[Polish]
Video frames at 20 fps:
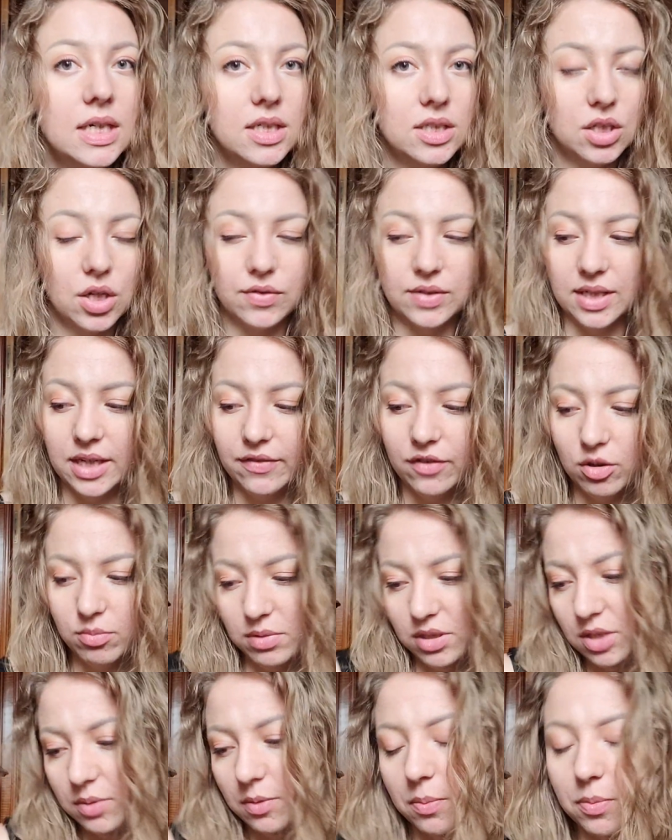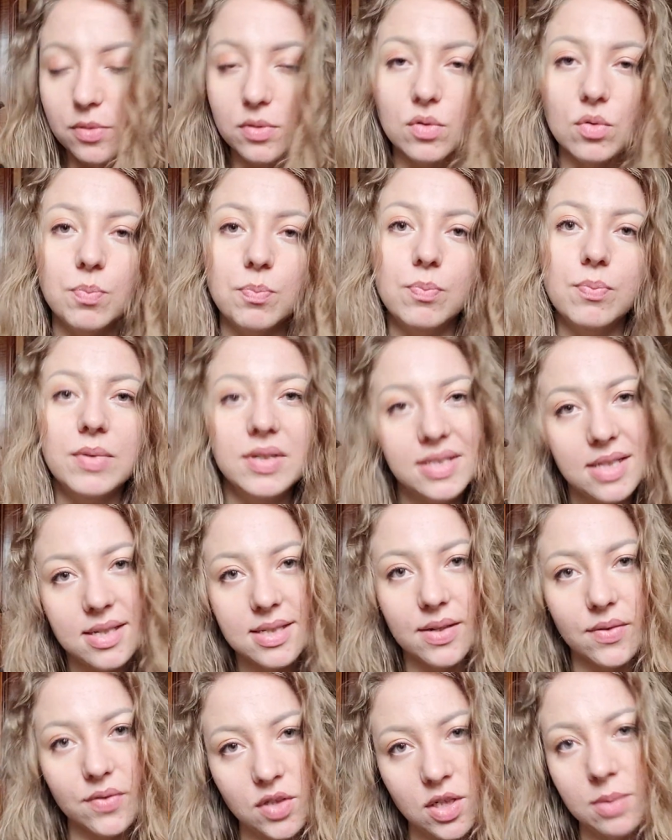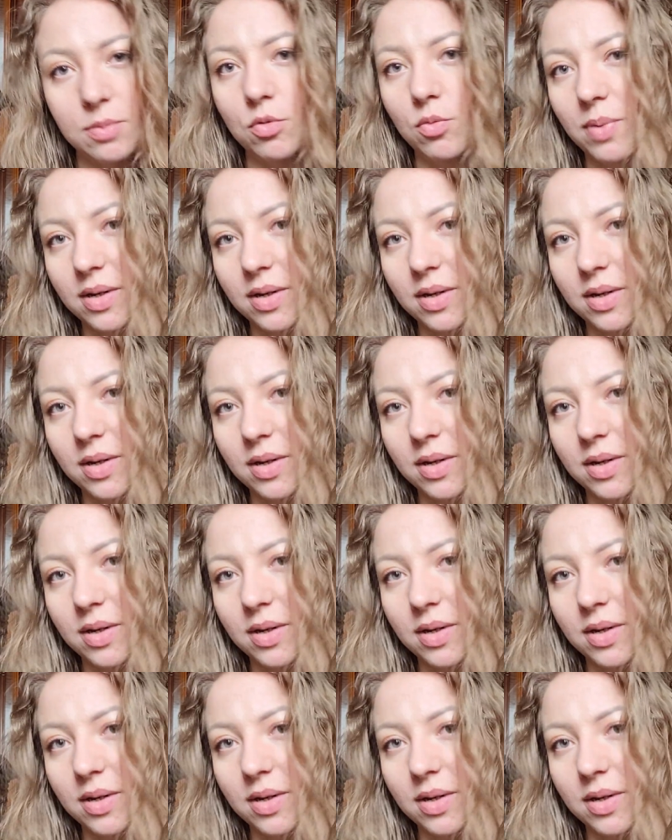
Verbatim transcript: to w takiej formie się po prostu Micel sam sobie był